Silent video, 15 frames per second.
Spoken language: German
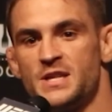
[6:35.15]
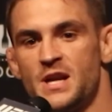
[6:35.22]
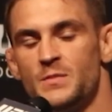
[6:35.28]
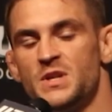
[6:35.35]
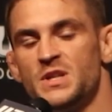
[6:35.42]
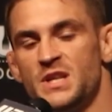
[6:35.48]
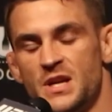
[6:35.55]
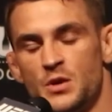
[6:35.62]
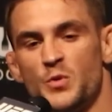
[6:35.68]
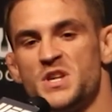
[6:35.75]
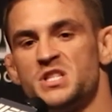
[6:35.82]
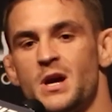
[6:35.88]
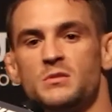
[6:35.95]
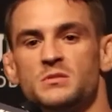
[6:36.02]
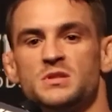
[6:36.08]
McGregor hat in
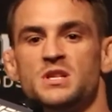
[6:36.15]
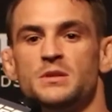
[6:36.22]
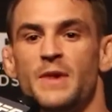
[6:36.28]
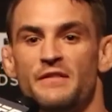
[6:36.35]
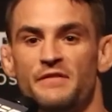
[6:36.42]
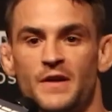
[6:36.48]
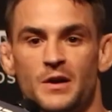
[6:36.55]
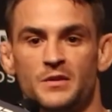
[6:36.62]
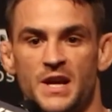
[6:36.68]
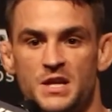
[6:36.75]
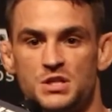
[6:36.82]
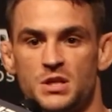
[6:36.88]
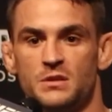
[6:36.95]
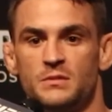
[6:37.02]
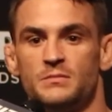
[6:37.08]
der letzten Runde gegen Nate
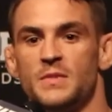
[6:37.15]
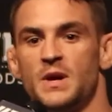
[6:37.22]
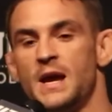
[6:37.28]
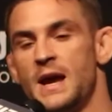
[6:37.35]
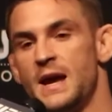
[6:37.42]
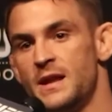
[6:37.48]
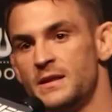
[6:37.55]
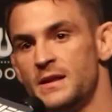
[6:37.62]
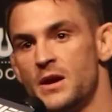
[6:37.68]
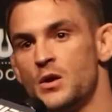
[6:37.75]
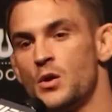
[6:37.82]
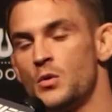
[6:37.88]
Diaz nochmal gezündet.